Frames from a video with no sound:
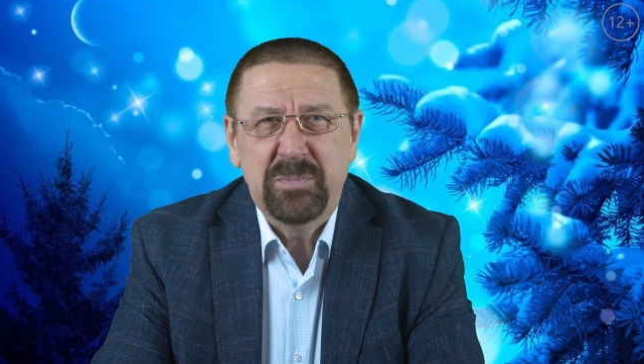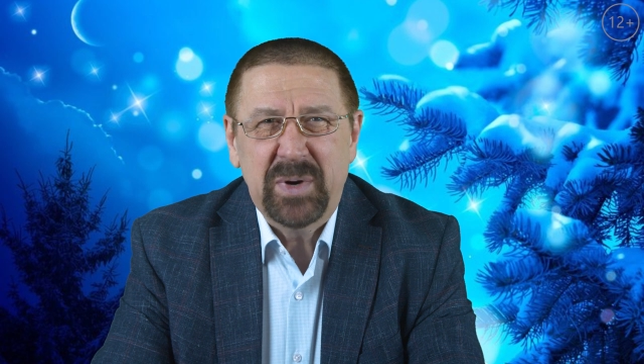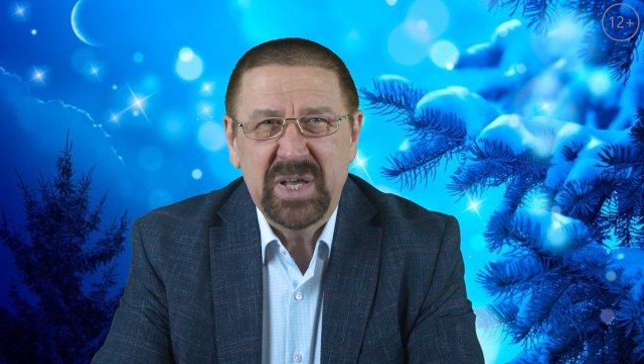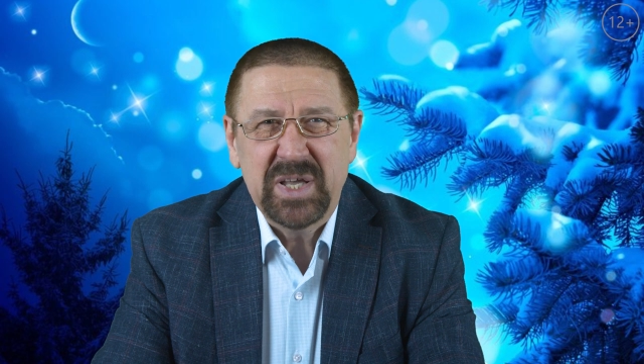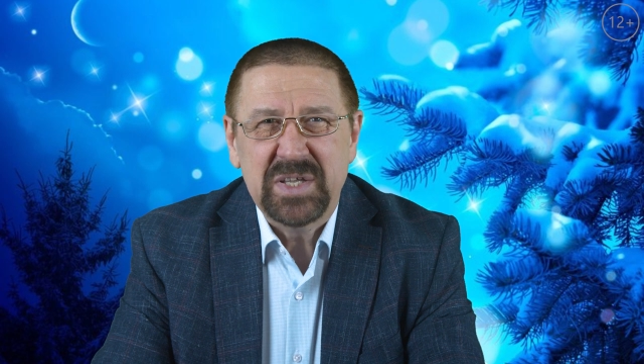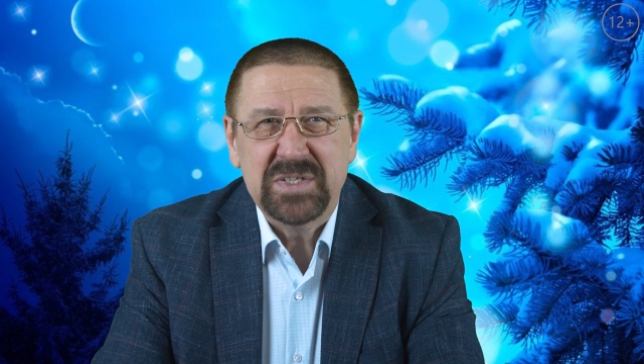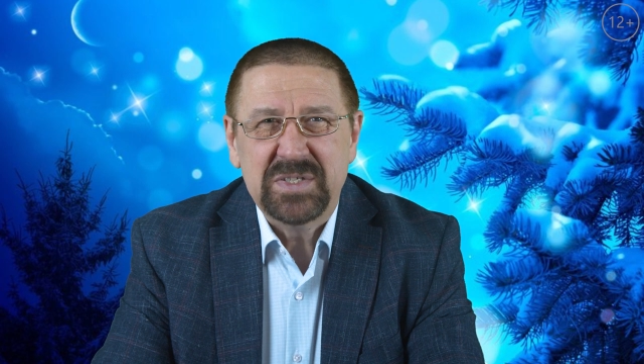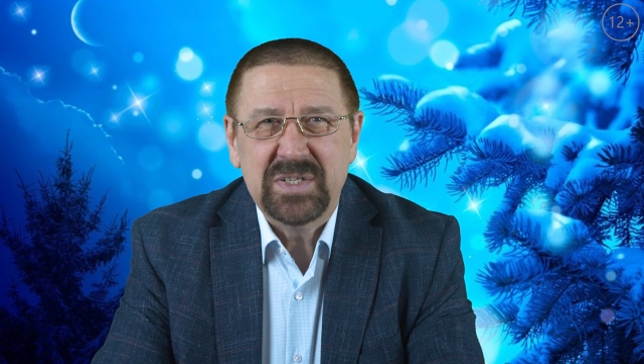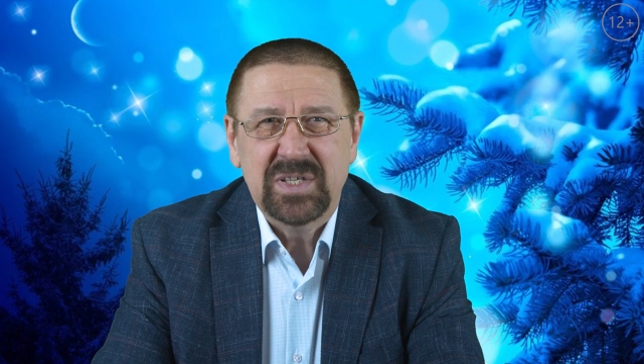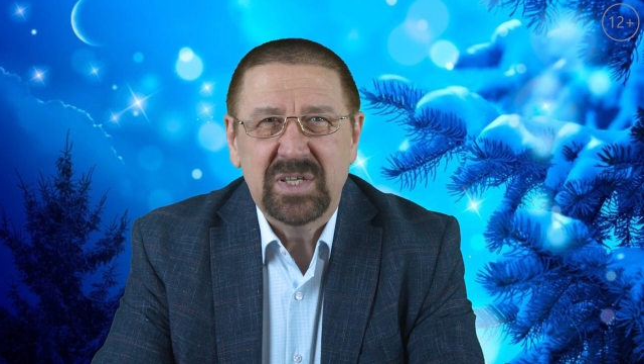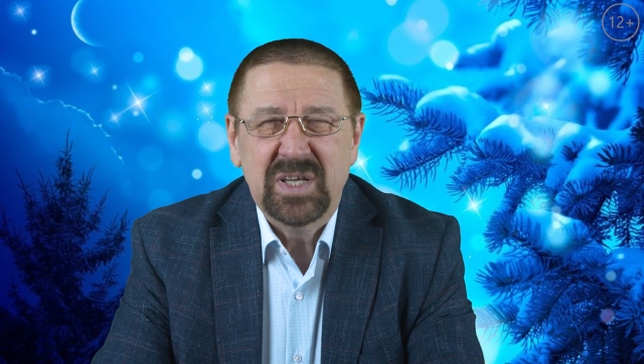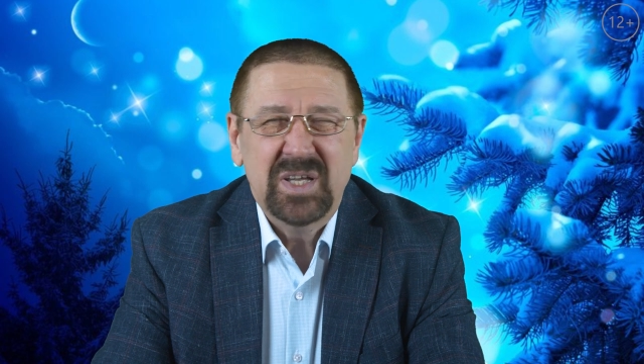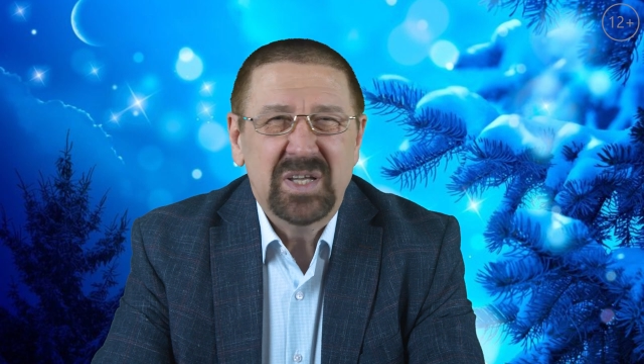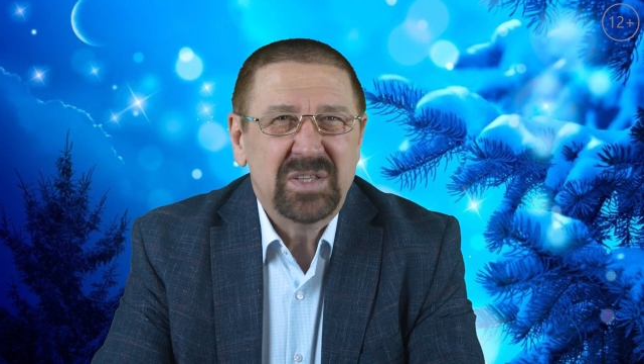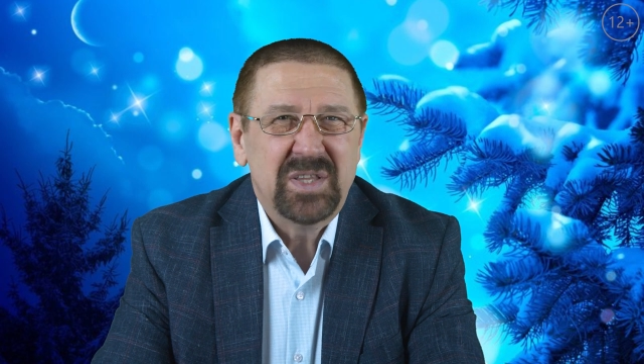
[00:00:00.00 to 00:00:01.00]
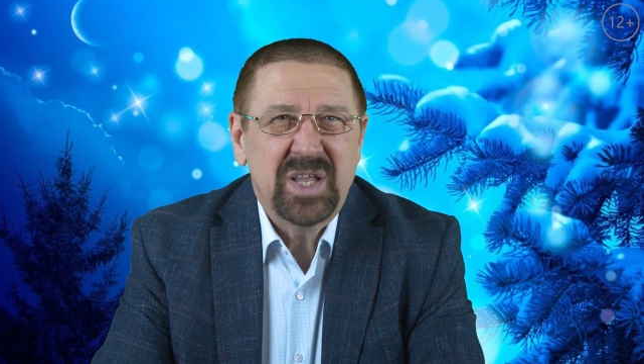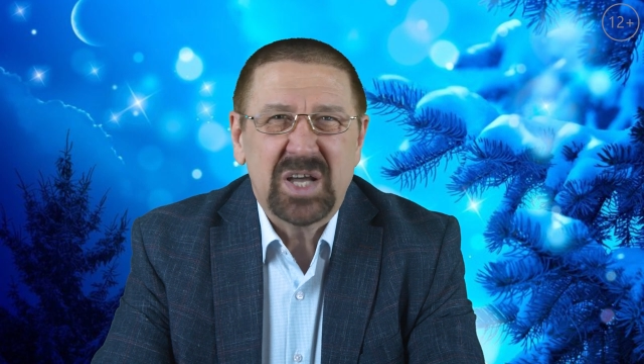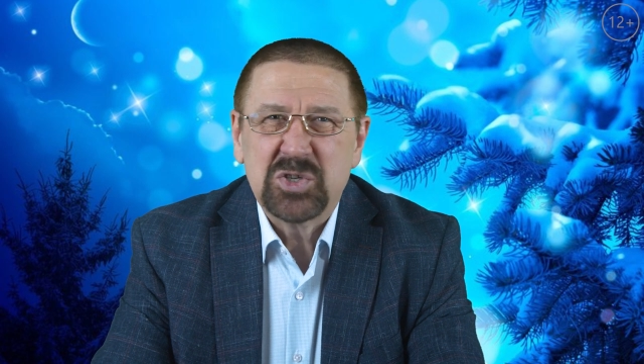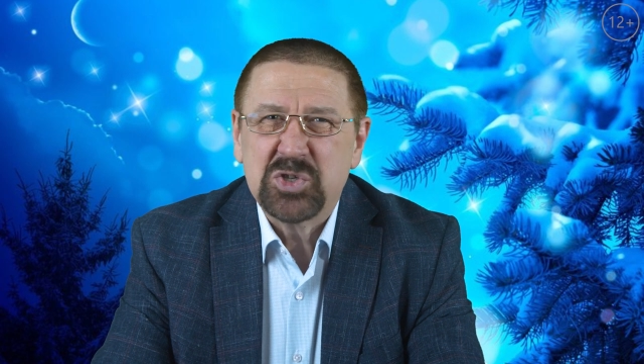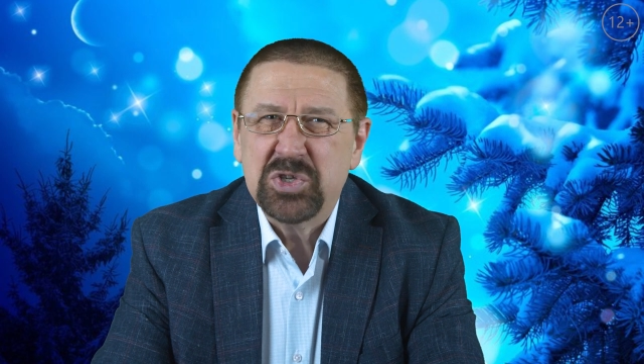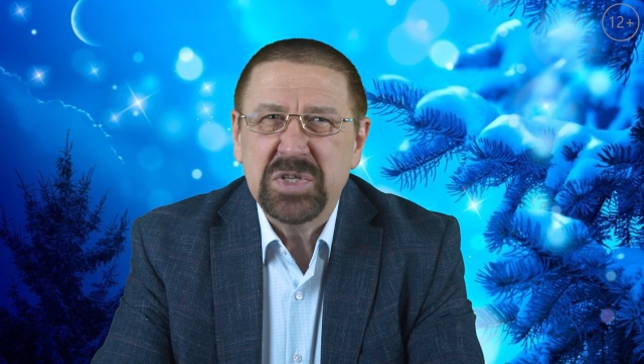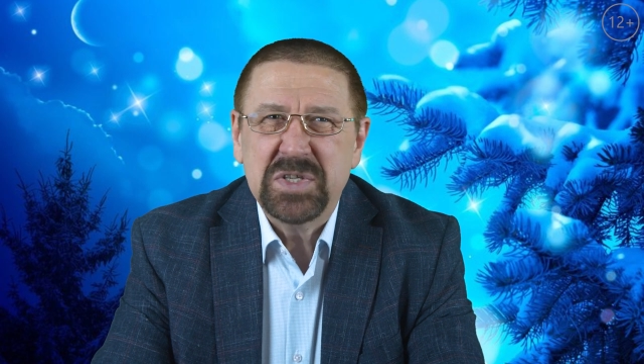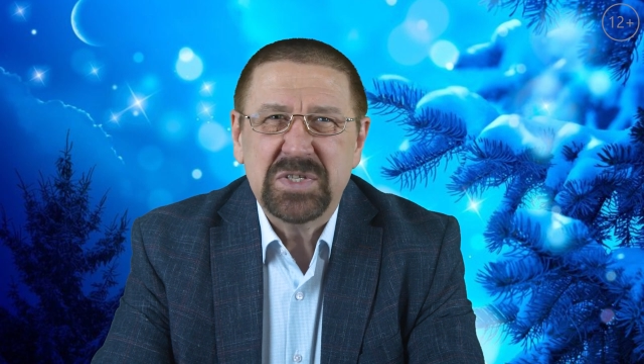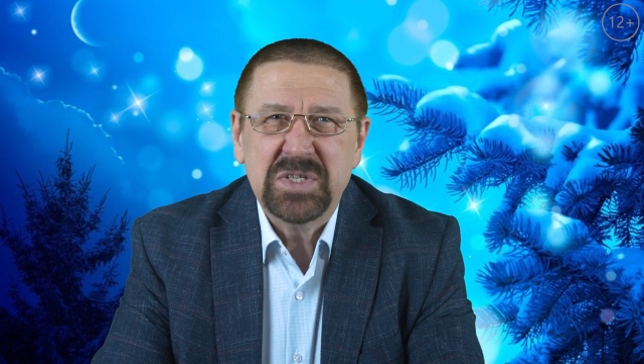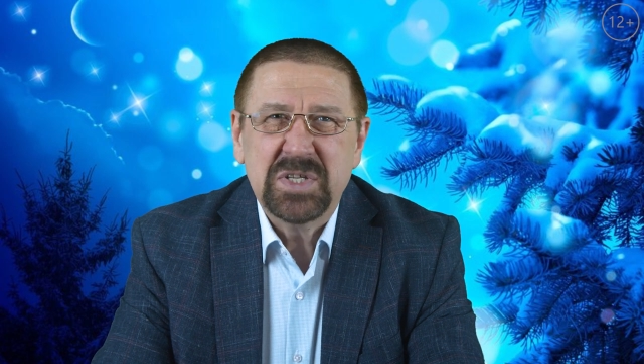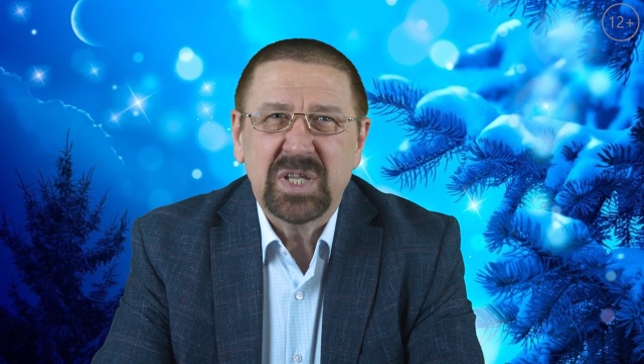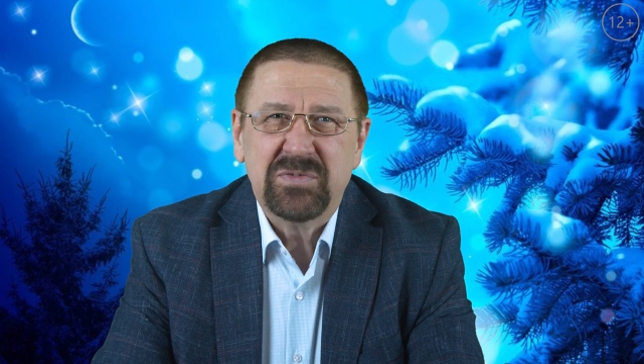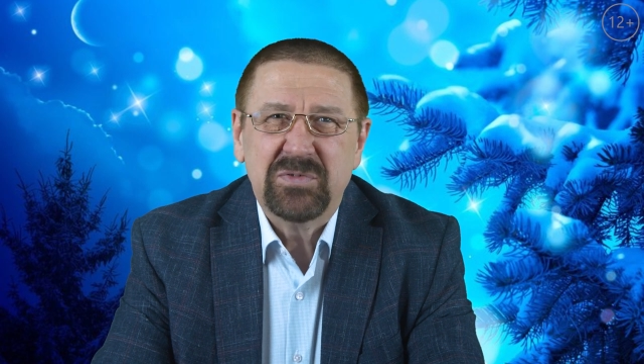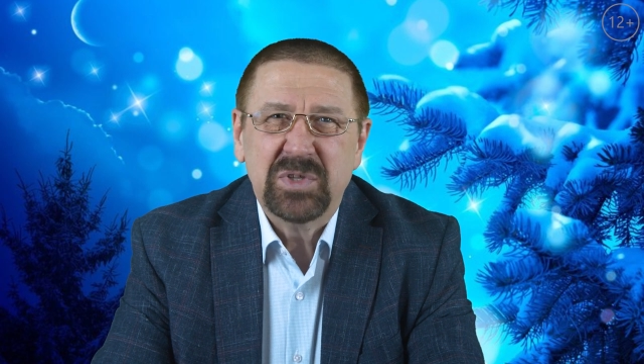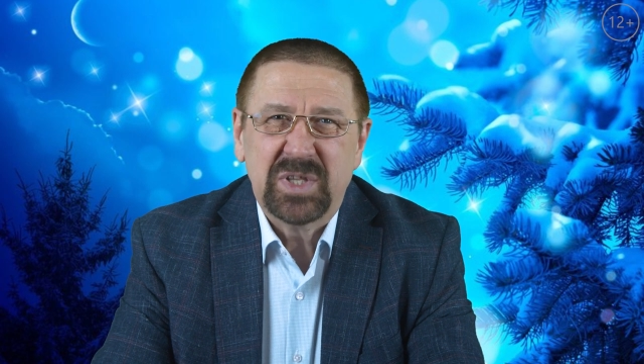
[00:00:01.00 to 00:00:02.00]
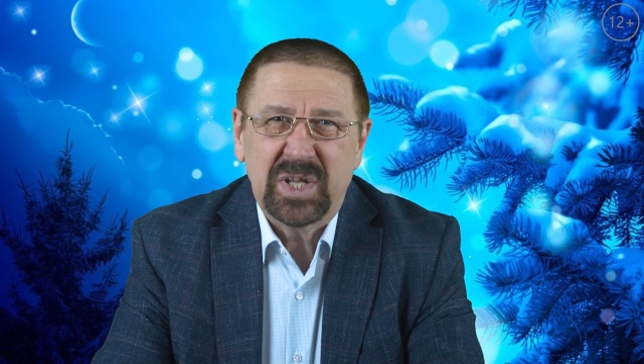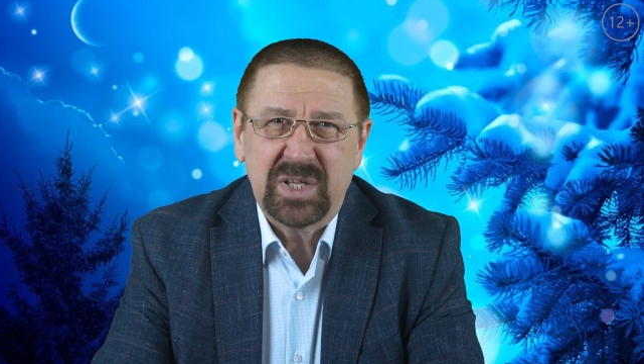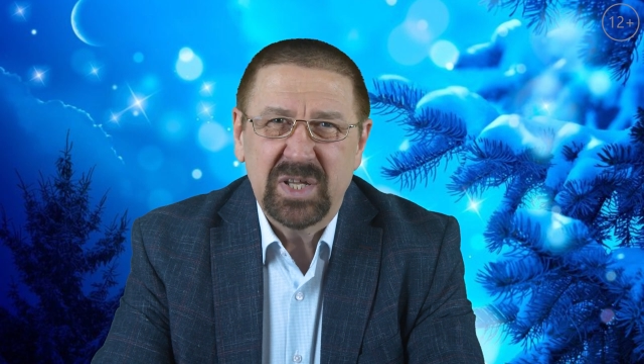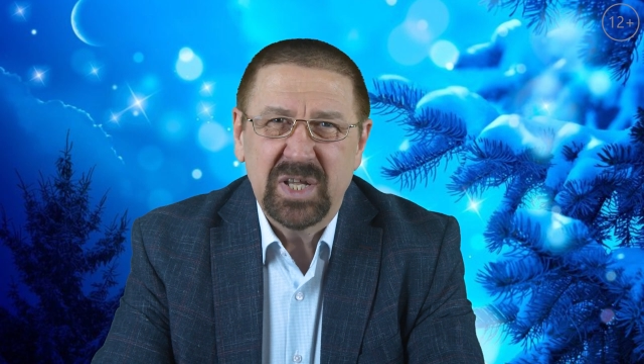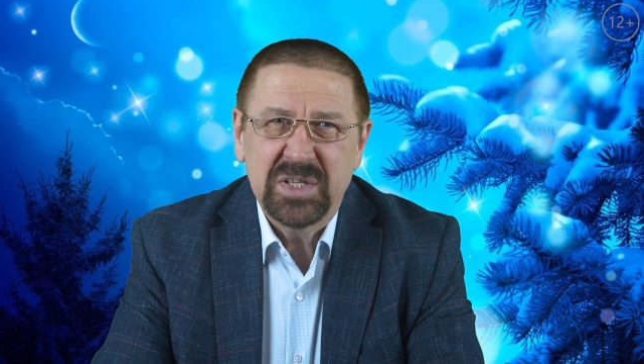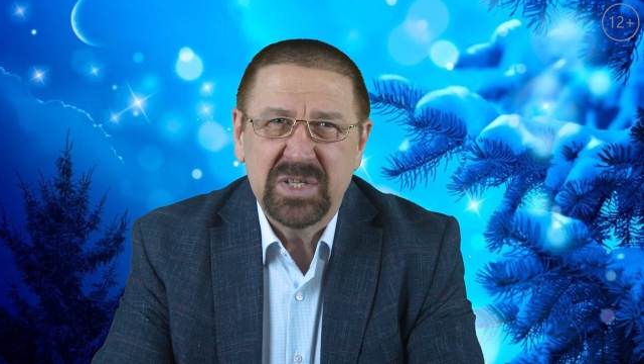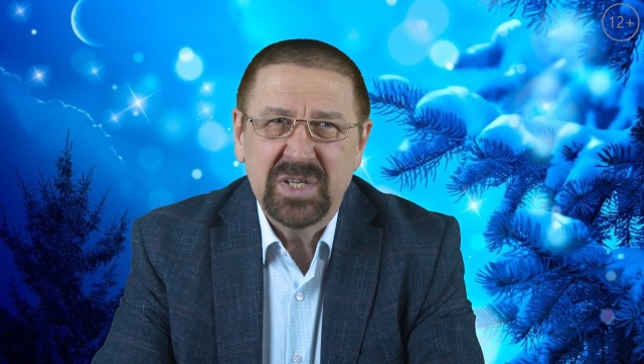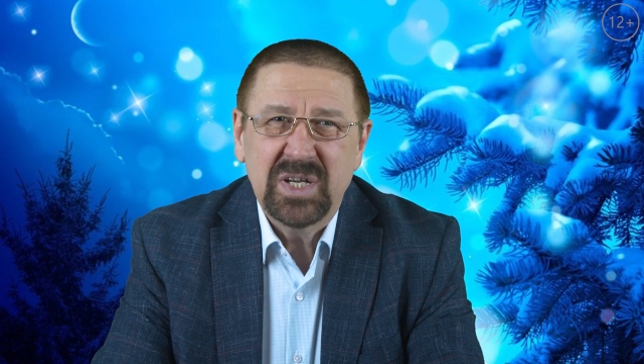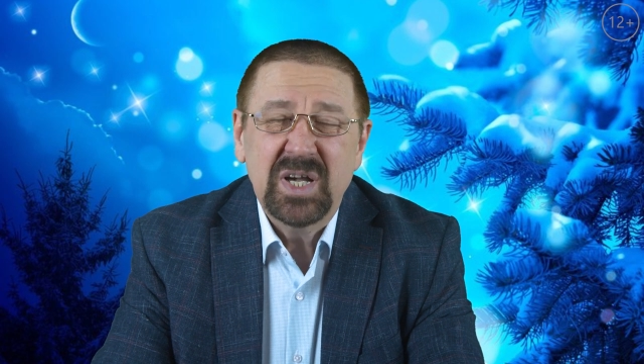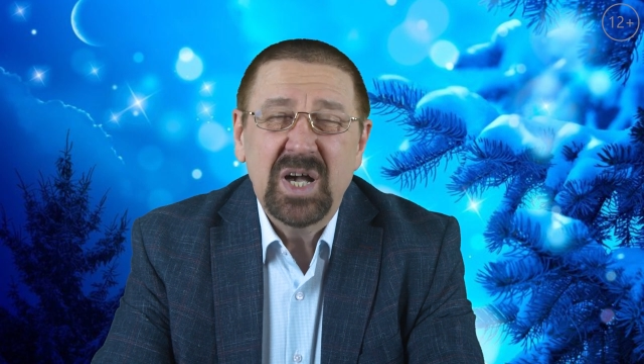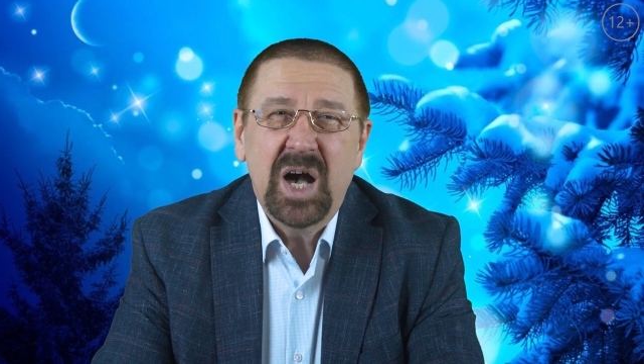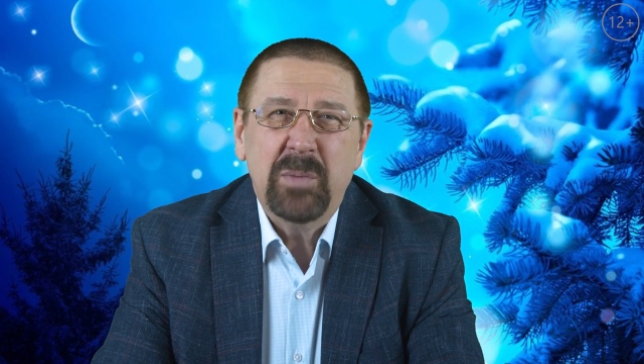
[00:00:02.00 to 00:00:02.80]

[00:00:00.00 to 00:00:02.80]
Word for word: поэзии, также не сидят в интернете,